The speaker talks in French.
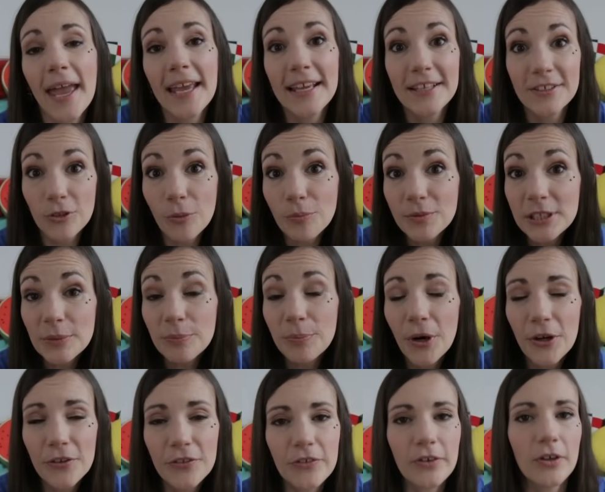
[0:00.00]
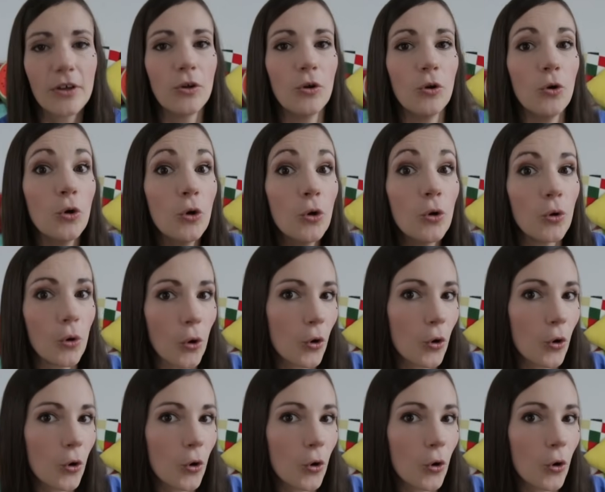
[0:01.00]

Et son petit pote, le